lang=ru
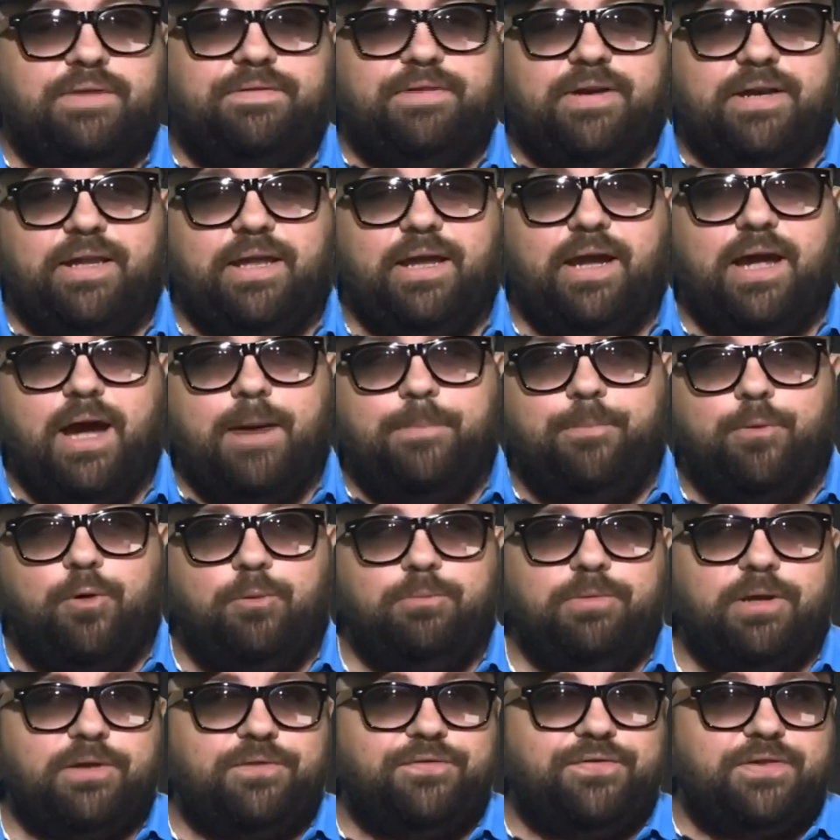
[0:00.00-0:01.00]
Наверняка
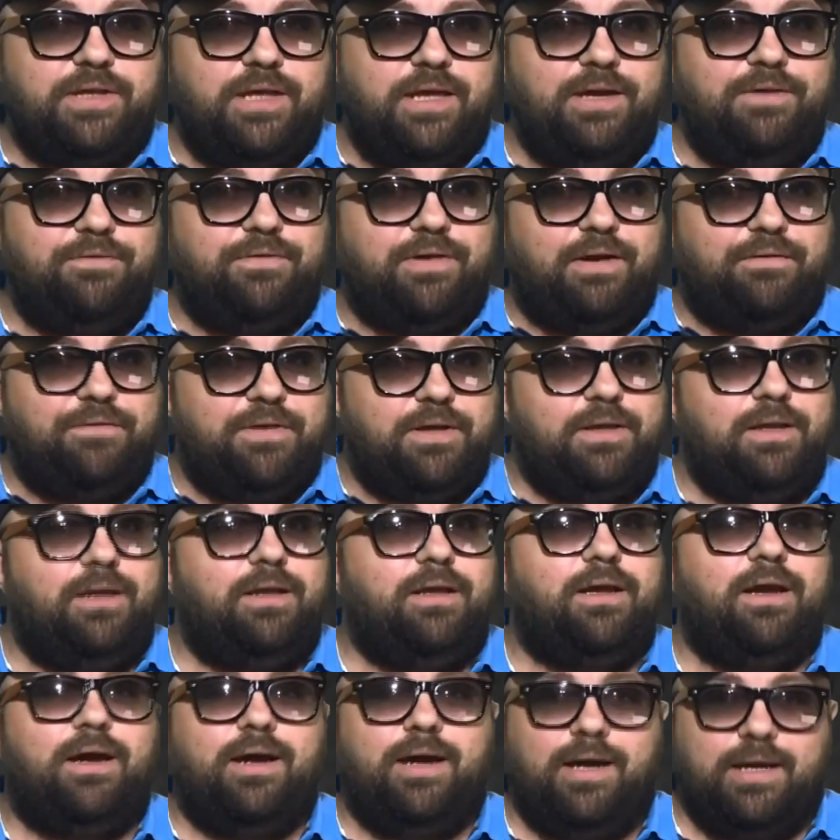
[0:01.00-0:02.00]
помнят все
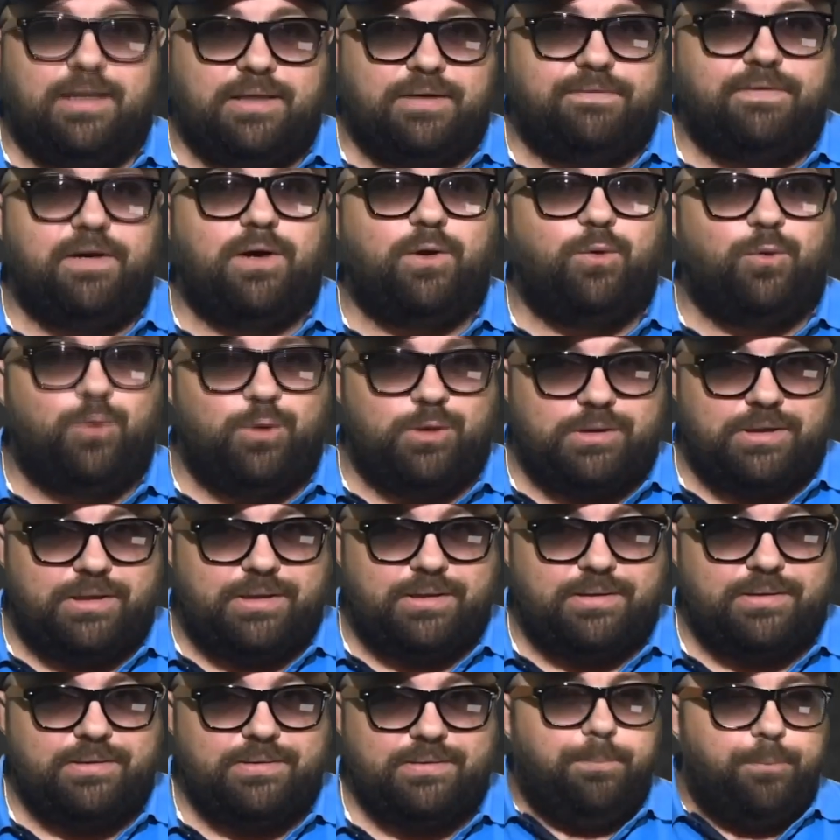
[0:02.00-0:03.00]
Евровидения этого
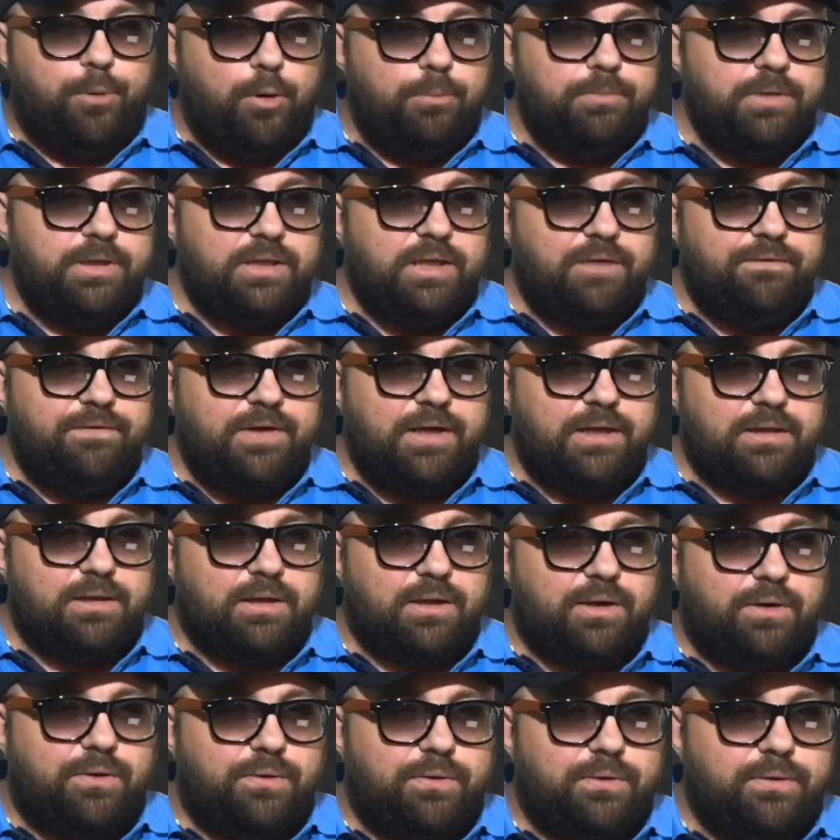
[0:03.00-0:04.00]
года. Помните
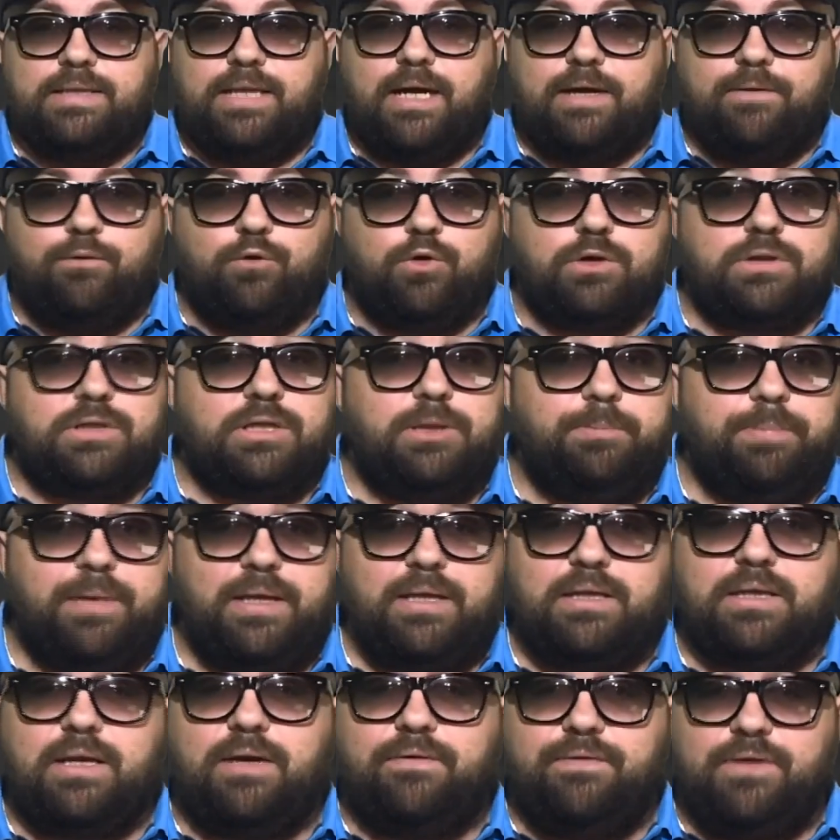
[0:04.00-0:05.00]
Венгрию? Так вот,
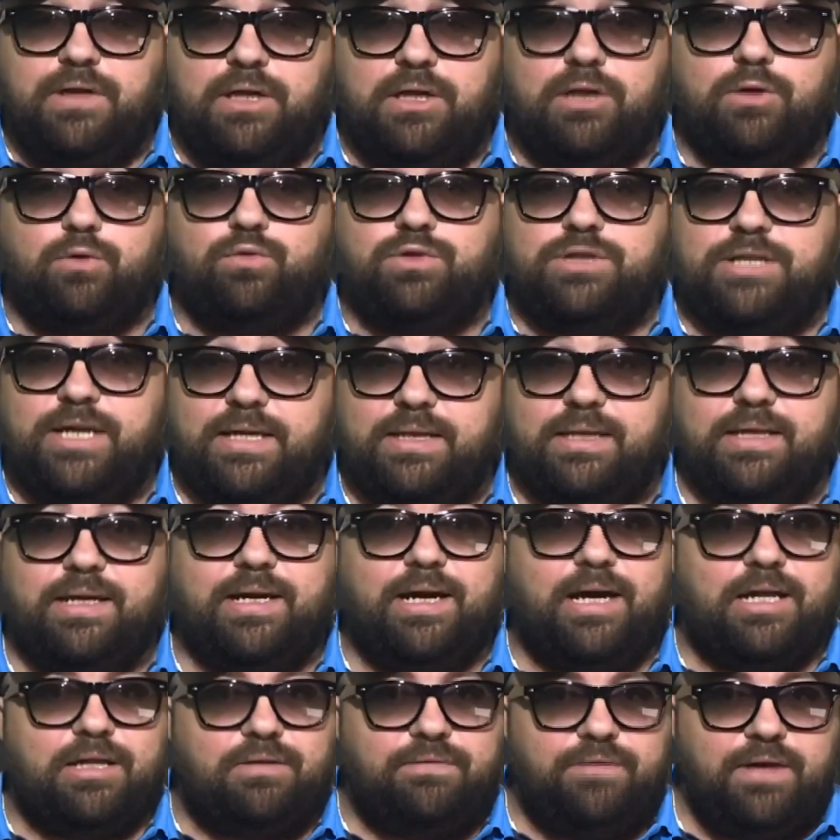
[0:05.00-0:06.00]
теперь сравните
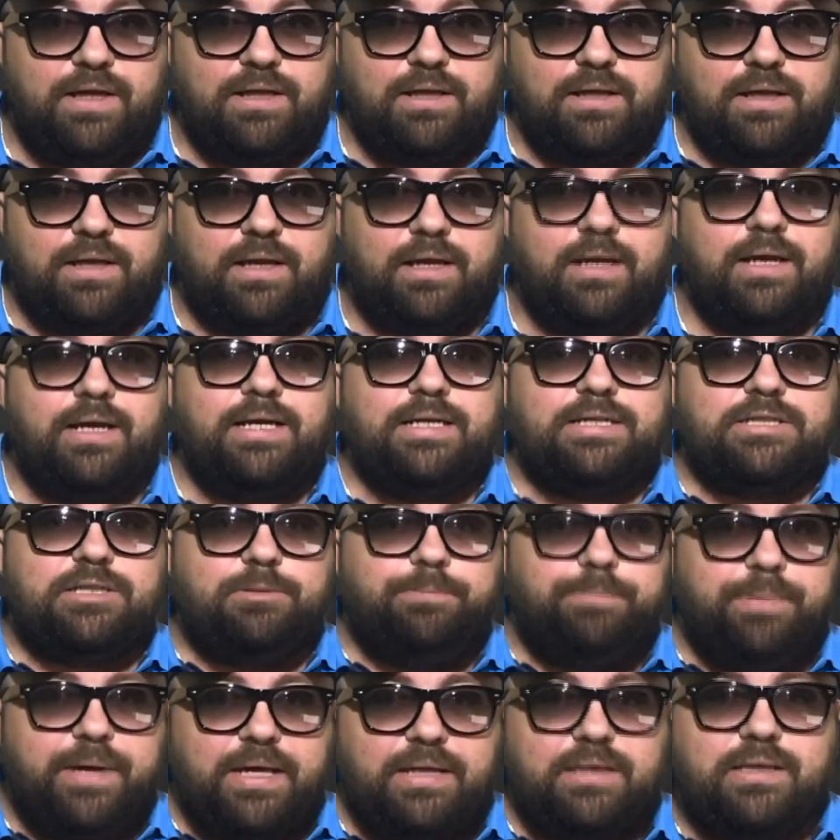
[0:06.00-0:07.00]
участника от Венгрии с
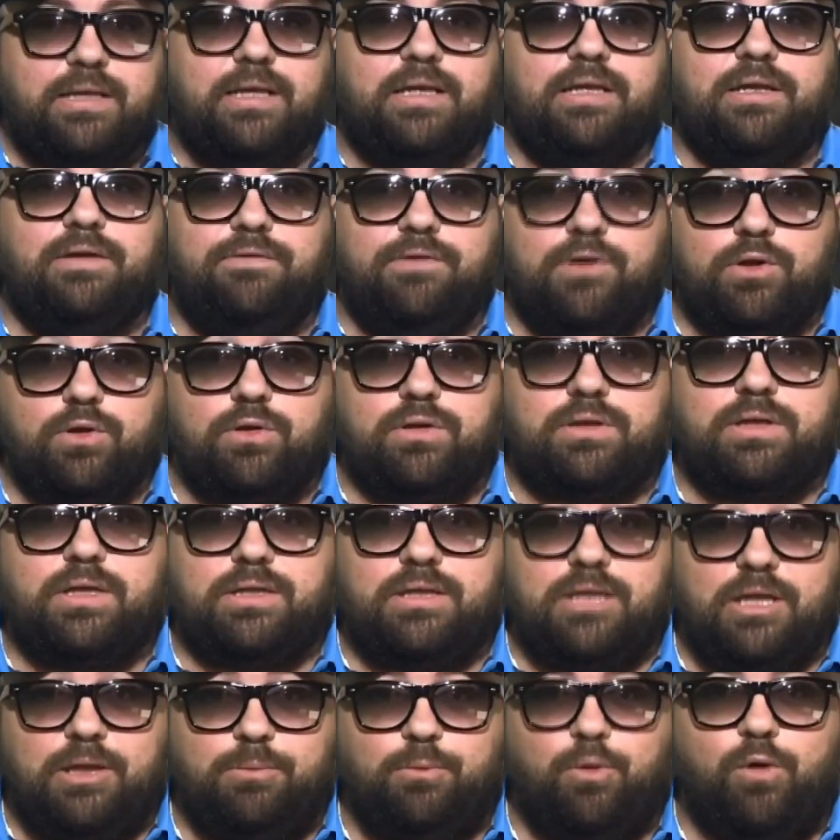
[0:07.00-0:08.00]
песней
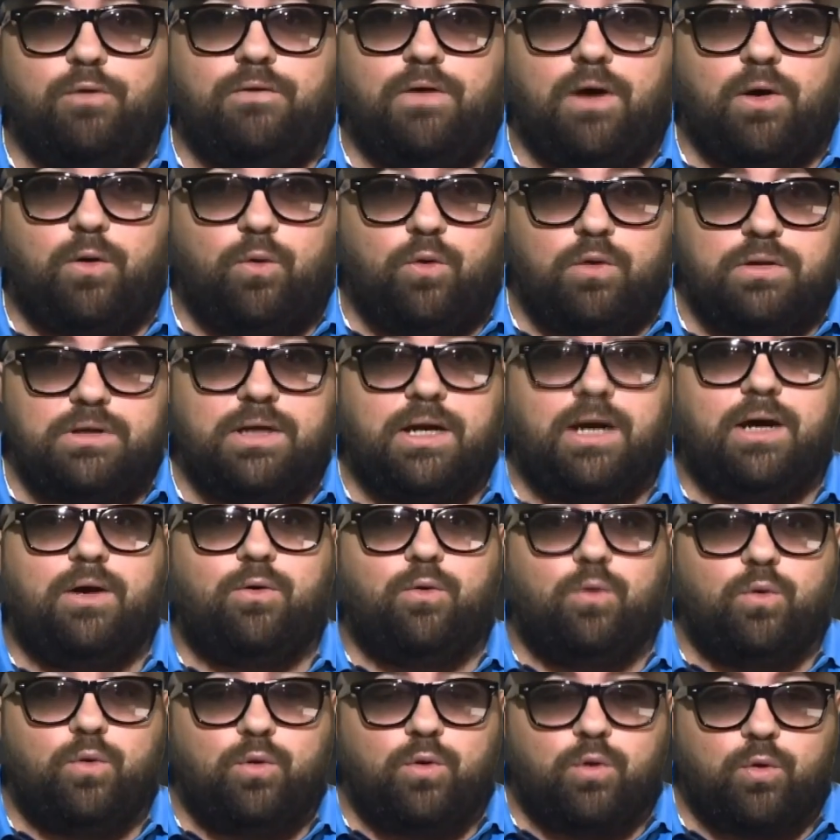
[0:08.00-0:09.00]
97 -го года
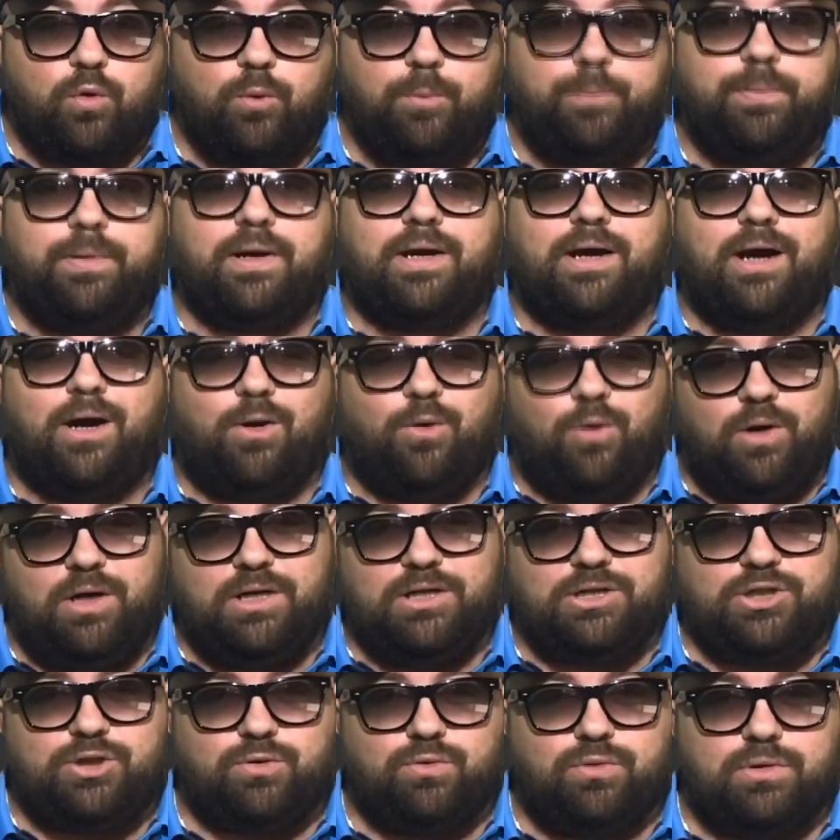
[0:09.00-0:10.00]
у группы Король
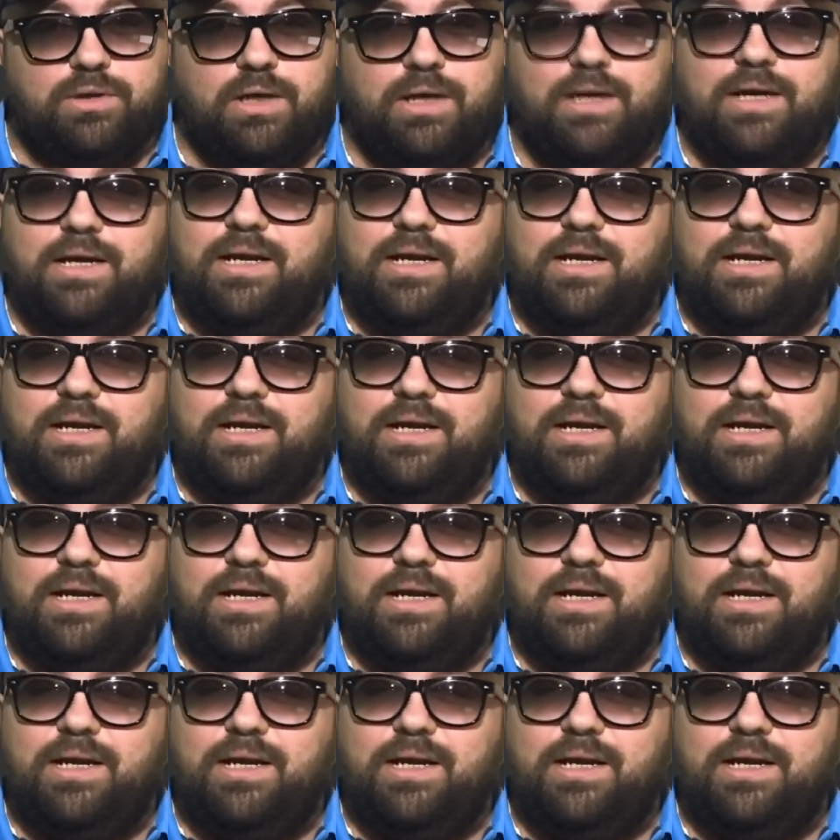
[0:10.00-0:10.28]
и Шут.